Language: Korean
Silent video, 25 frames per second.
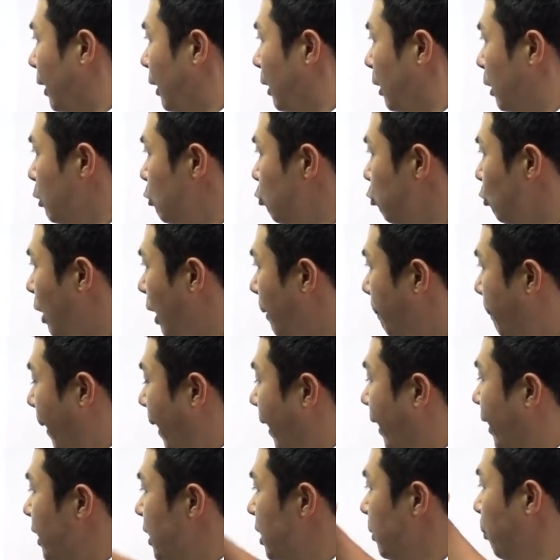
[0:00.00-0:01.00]
그 중에
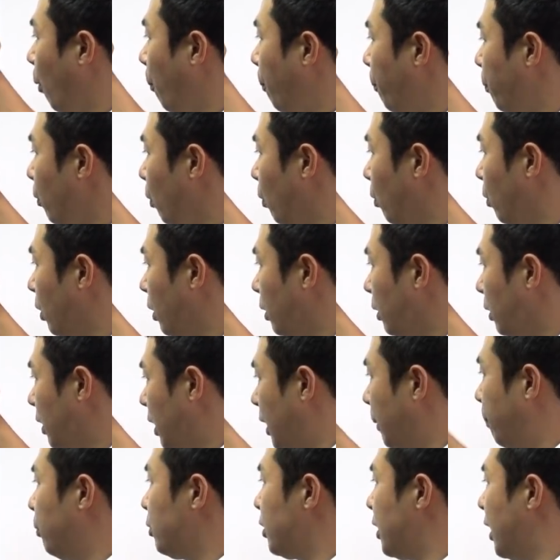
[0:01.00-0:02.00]
백이십오 퍼센트는
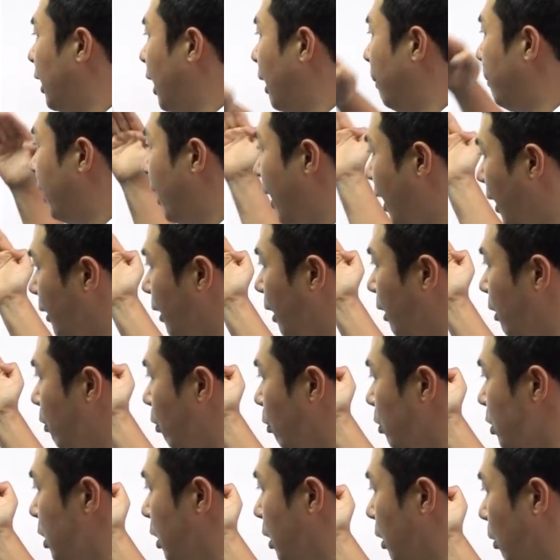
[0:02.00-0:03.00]
기부 체납을 해야 되는
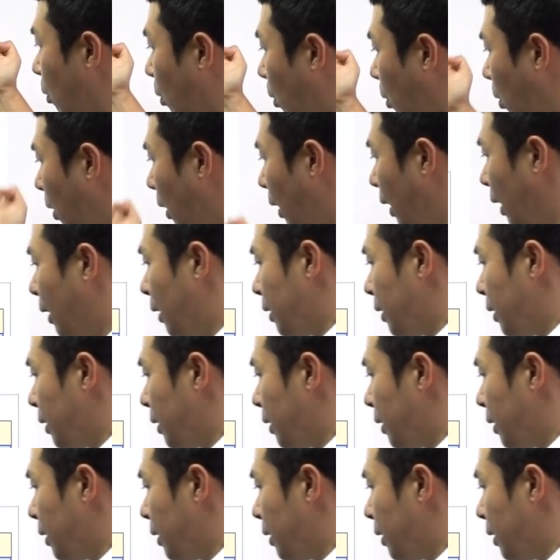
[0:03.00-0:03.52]
형식이고